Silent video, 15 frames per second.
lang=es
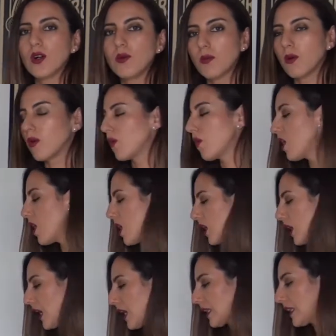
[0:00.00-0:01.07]
como
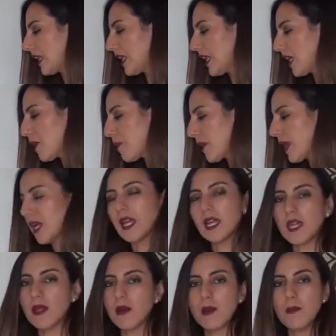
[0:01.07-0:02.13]
carteles para
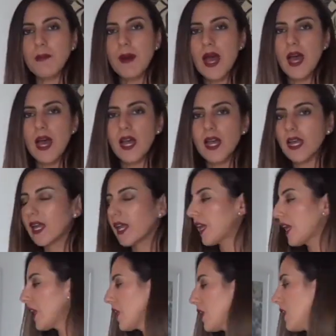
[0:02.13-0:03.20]
que lleve el
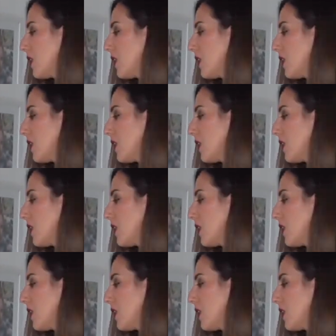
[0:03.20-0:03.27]
paje,